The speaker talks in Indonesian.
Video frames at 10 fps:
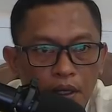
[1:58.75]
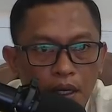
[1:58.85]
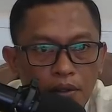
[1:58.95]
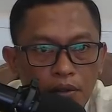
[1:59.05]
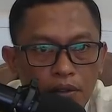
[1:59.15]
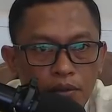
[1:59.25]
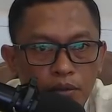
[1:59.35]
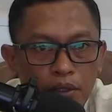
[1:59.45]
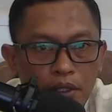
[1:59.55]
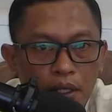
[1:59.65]
Hal
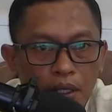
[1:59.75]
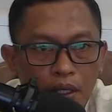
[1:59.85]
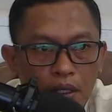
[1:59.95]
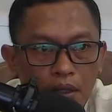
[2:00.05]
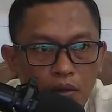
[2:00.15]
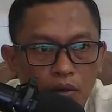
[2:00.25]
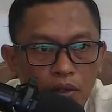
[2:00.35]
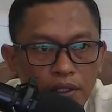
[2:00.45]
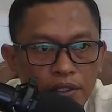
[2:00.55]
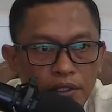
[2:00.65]
tersebut dikarenakan
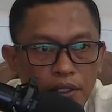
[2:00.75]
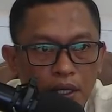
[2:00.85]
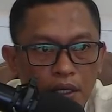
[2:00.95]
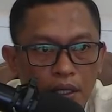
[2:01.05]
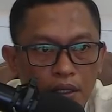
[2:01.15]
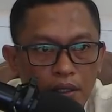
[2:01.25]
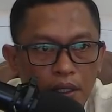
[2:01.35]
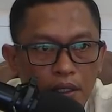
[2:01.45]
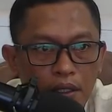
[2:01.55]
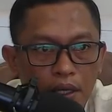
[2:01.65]
kondisi jalanan
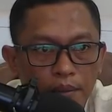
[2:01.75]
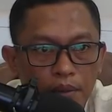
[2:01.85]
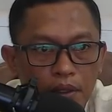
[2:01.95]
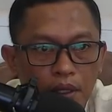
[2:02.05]
yang gelap